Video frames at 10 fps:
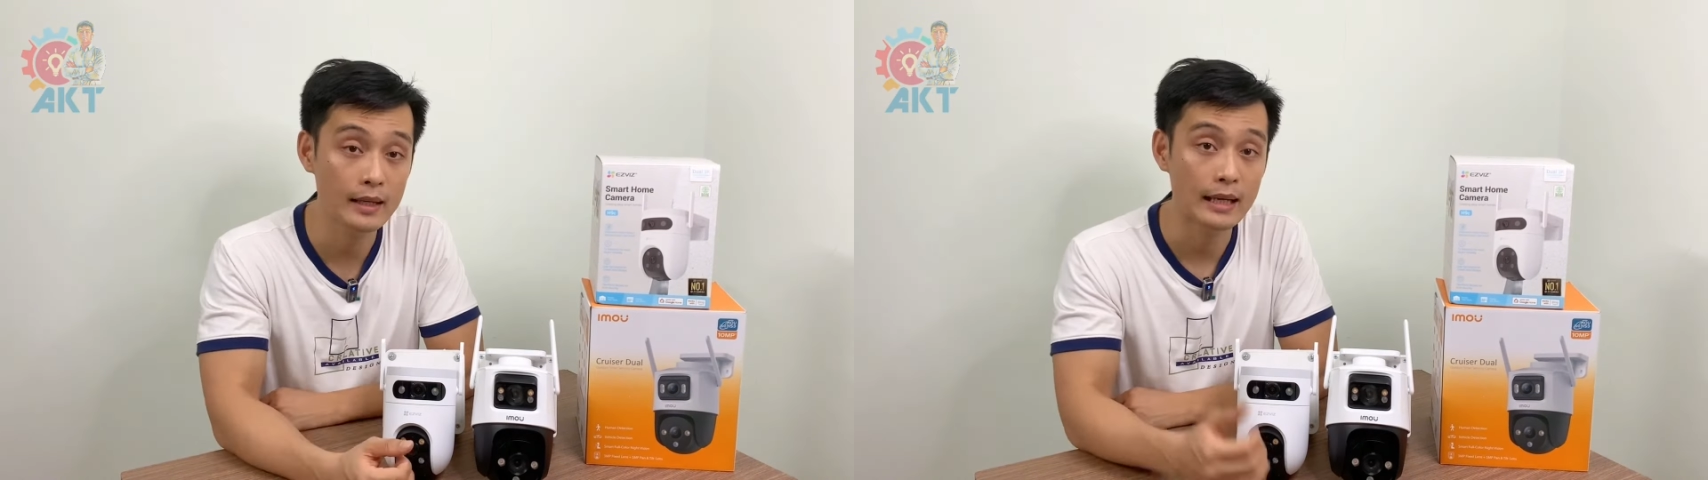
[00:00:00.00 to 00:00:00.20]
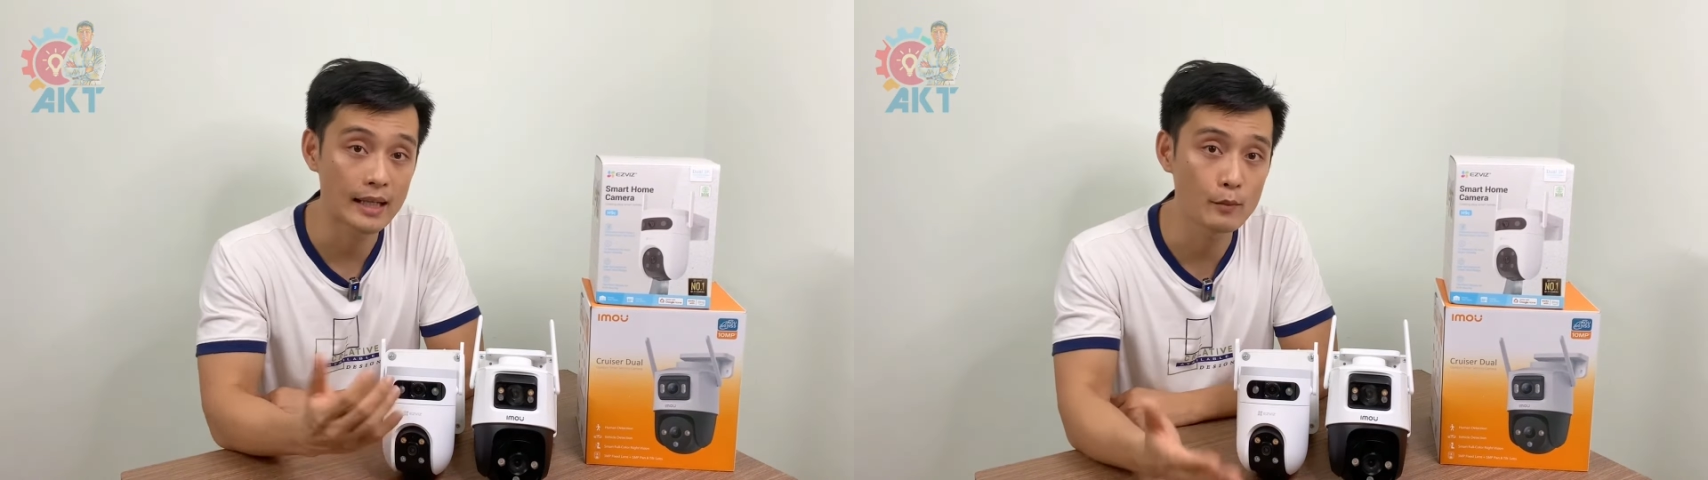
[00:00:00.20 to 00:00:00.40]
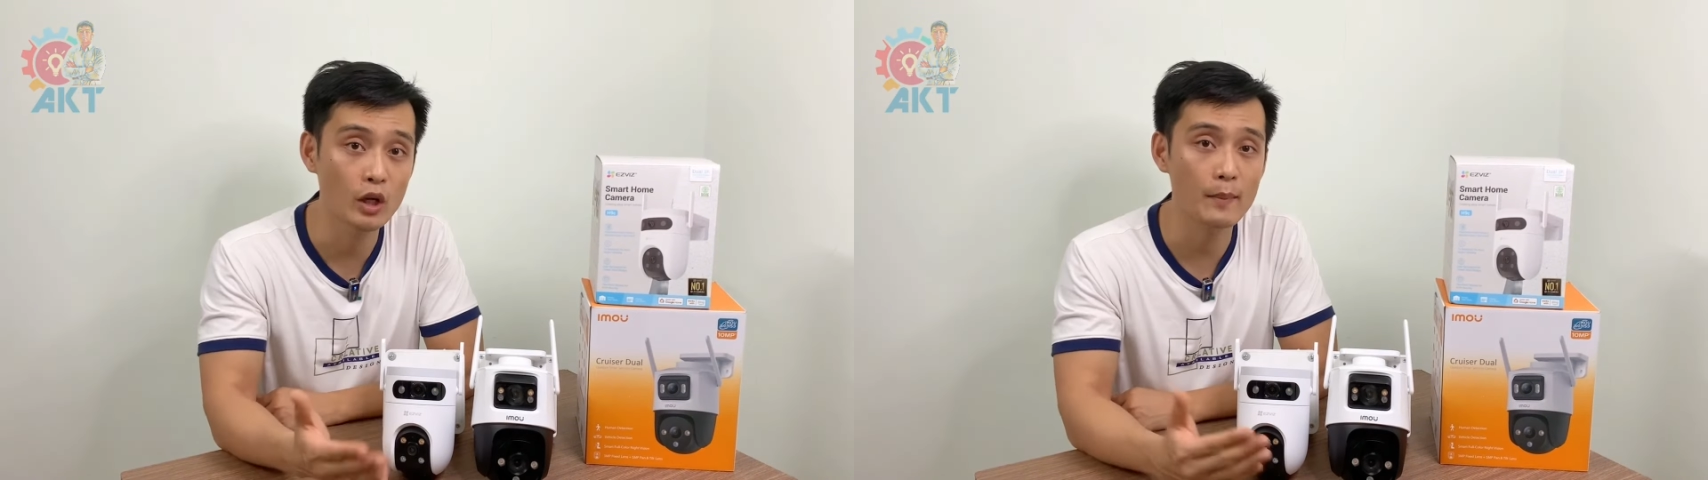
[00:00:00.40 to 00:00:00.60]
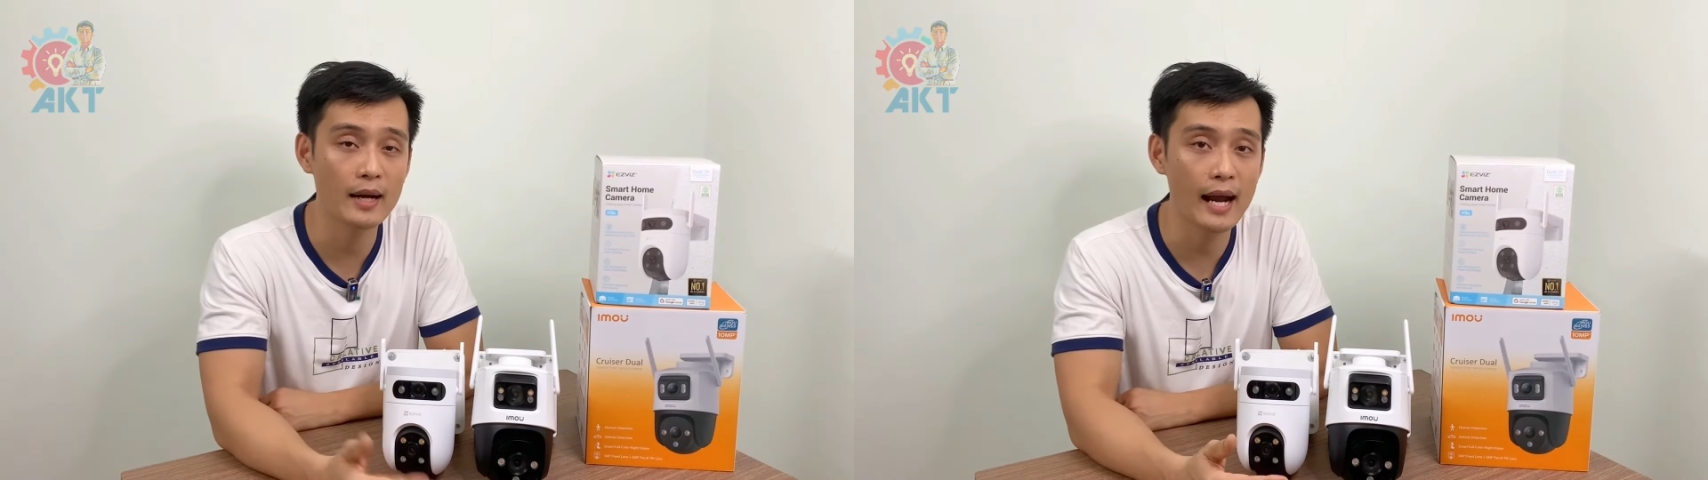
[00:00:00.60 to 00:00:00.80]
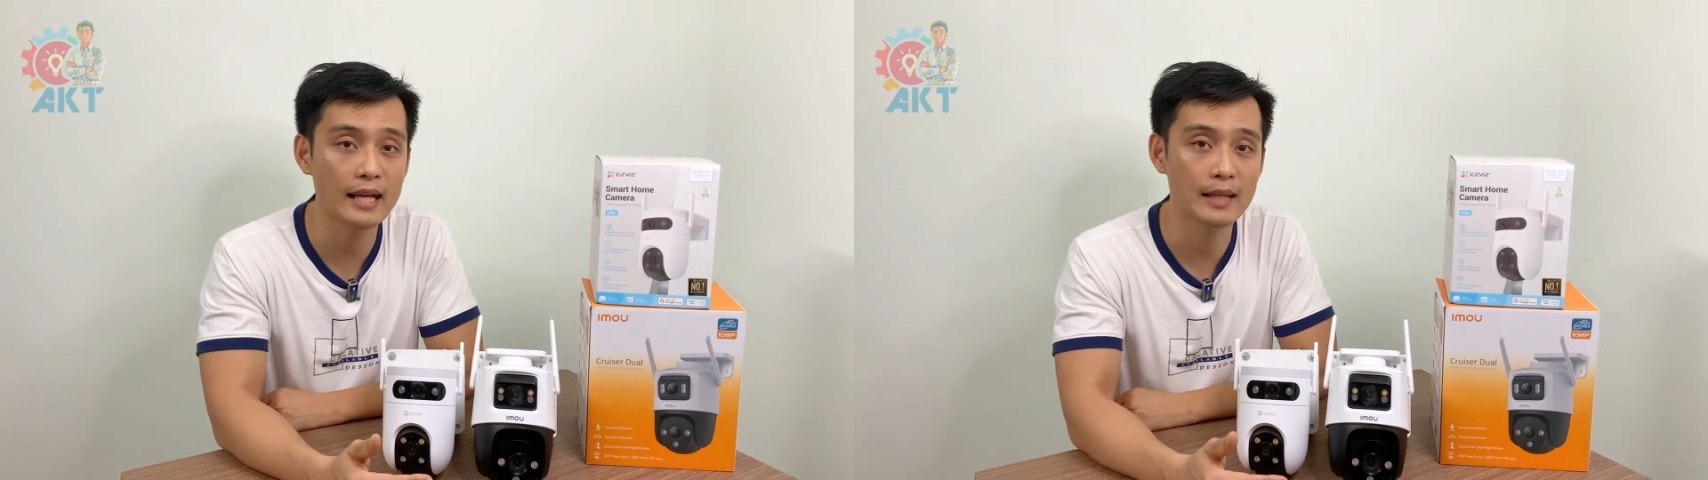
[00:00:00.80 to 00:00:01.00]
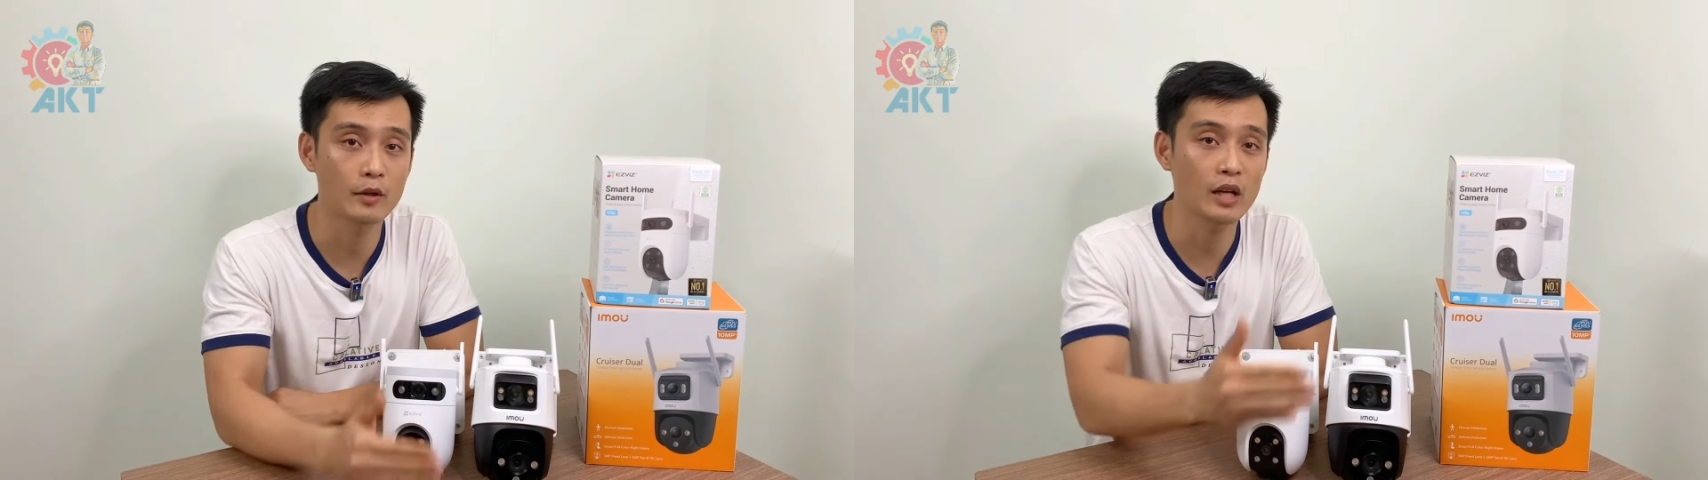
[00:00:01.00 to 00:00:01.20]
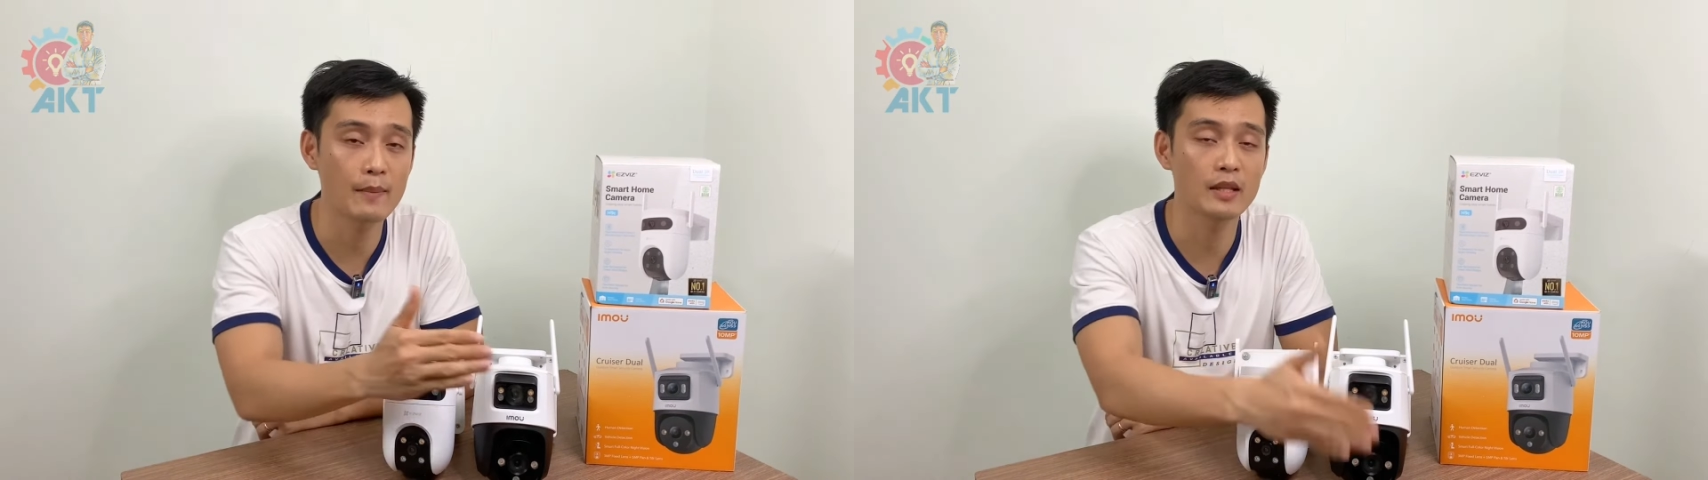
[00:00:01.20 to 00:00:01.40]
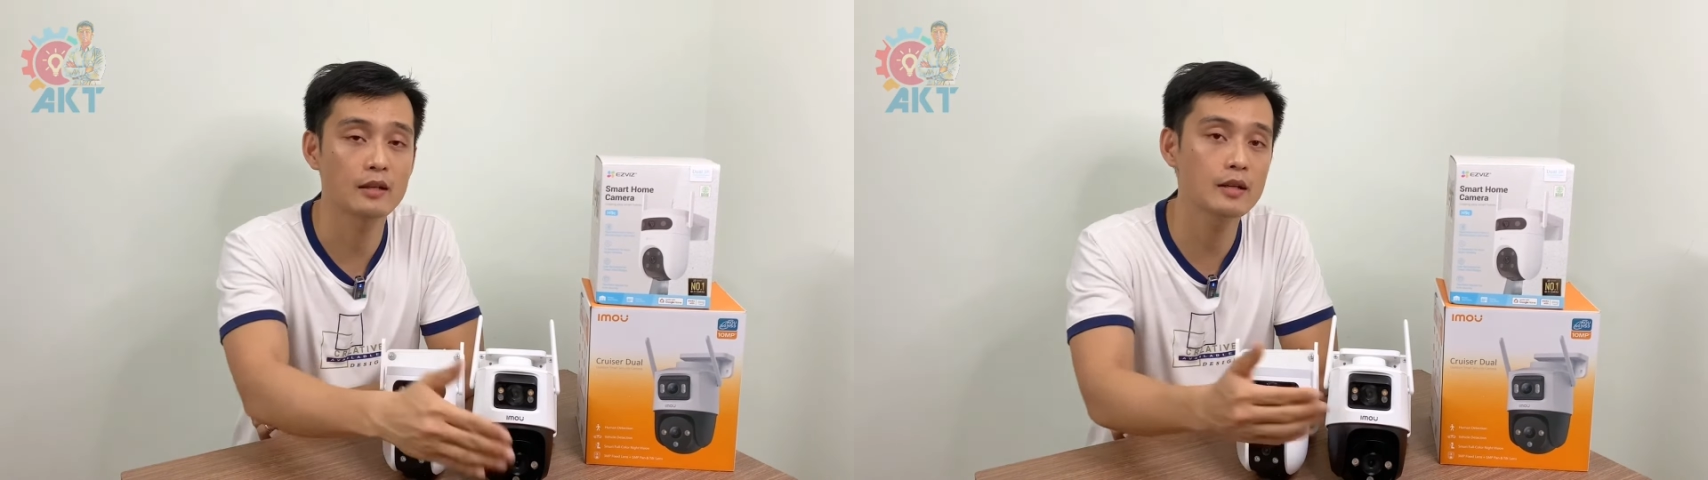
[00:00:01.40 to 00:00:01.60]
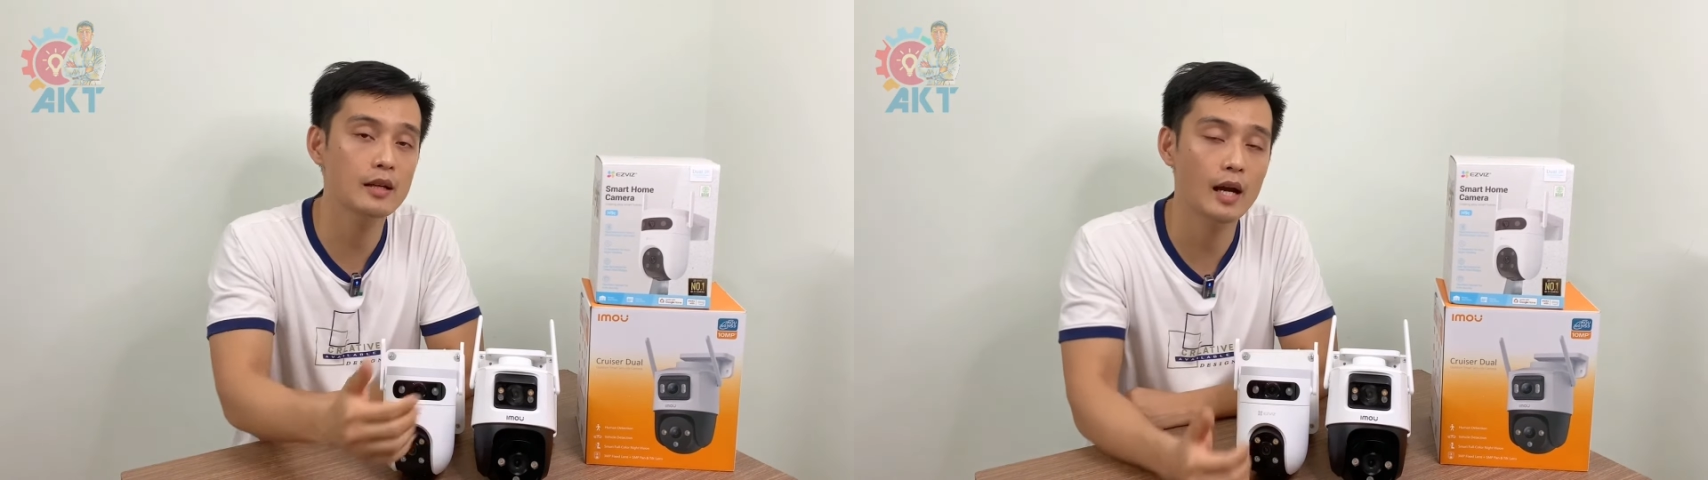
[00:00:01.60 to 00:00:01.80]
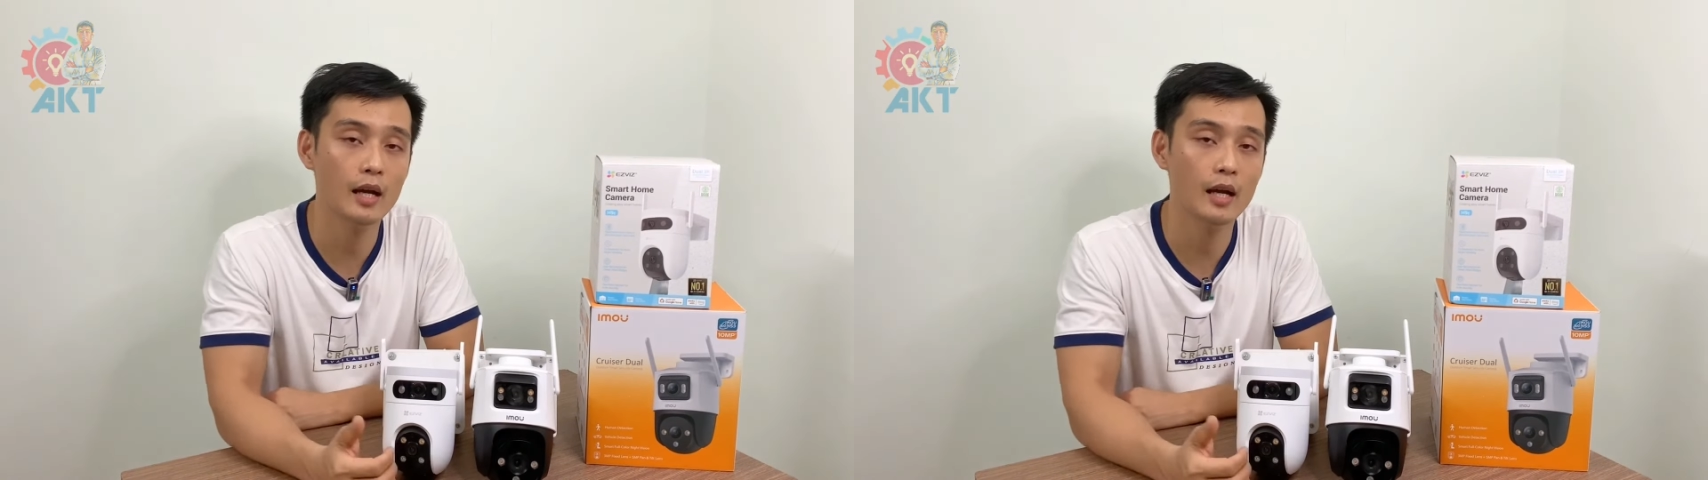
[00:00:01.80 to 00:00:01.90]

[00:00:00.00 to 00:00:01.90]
link mua camera thì mình có để bên dưới à,